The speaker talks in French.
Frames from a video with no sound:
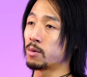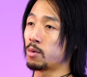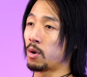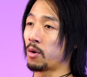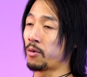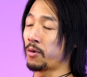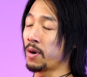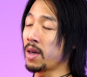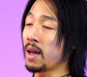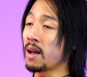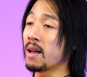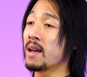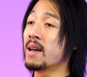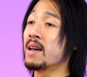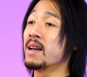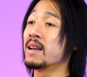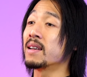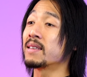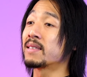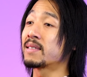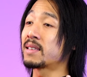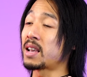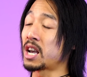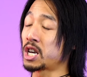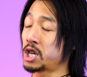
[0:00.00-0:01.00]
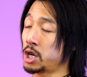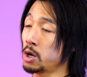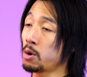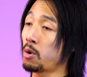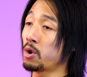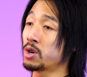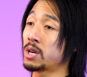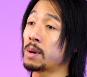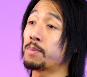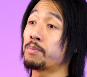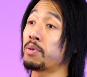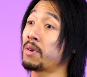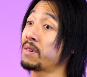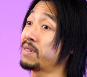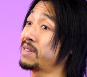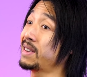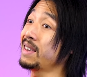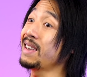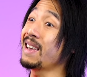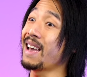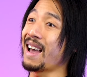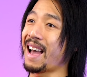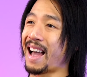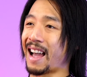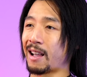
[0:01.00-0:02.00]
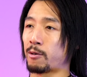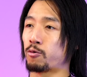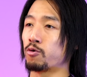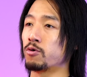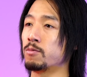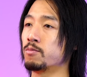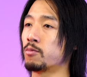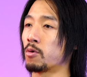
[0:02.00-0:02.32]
de le faire, sachez que j'ai pensé à tout le